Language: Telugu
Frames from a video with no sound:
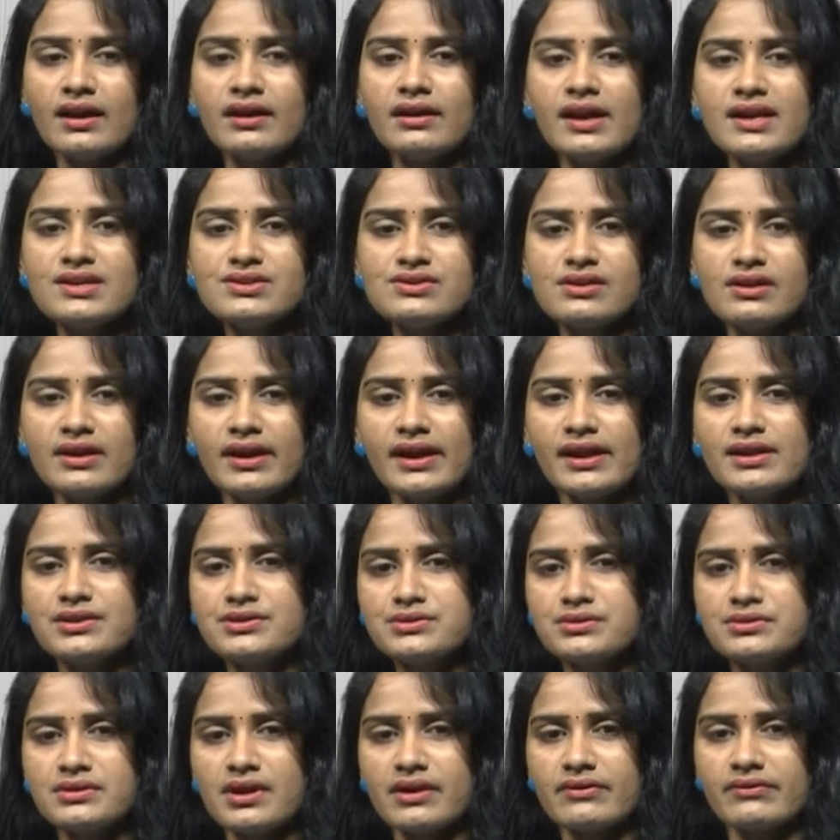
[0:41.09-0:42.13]
నేషనల్
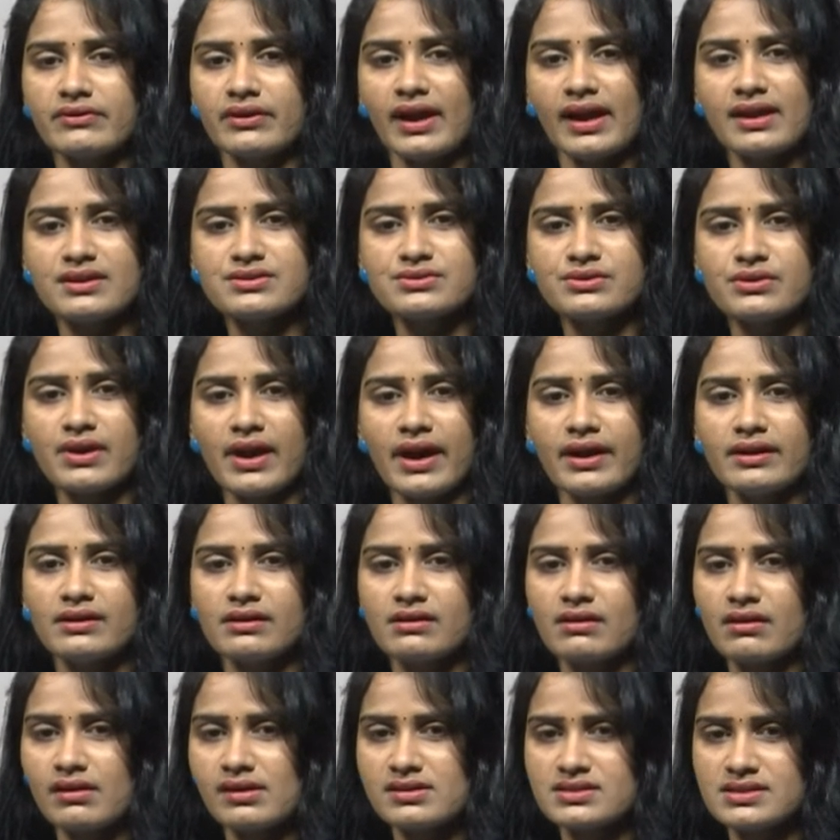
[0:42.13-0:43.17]
ఇన్స్టిట్యూట్ ఆఫ్ గ్యాస్ట్రో
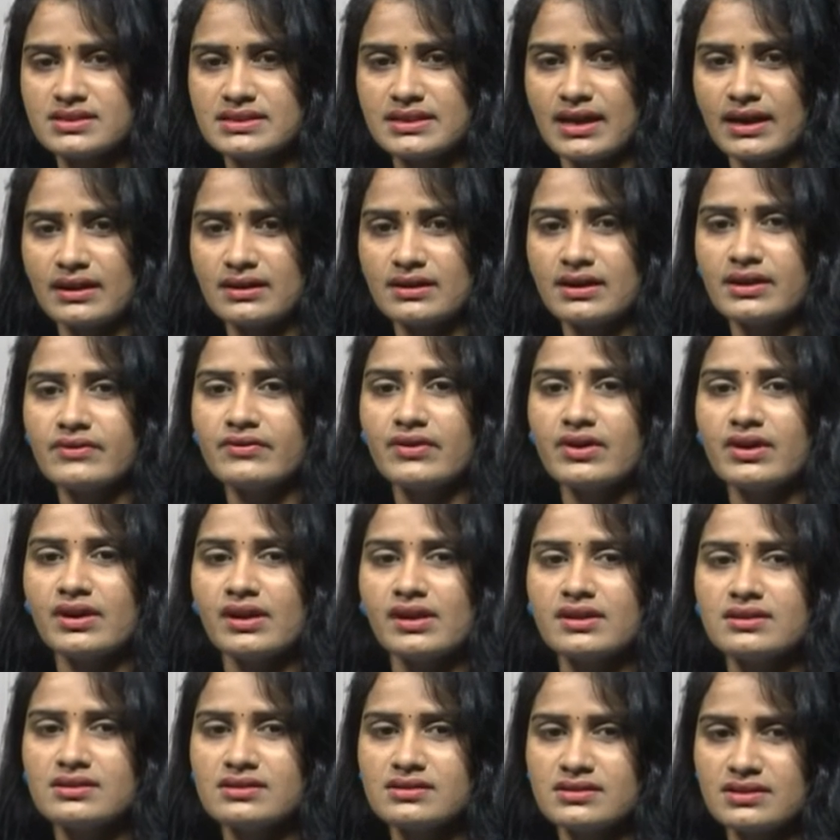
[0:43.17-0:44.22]
ఎంటరాలజిస్ట్ అండ్ లివర్
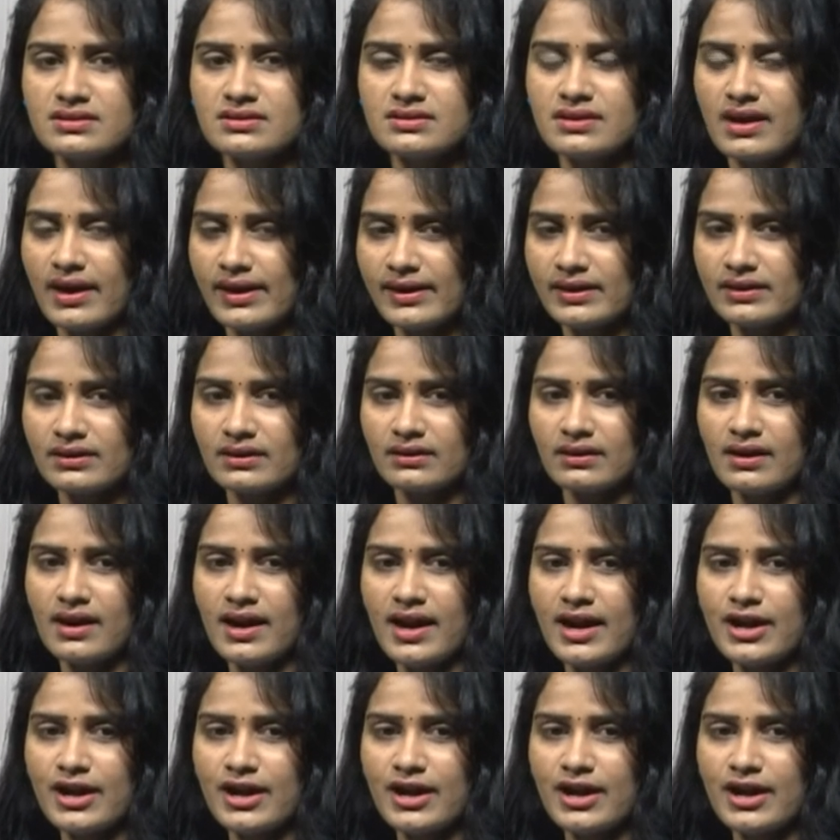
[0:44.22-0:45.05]
డిసీజెస్ డైరెక్టర్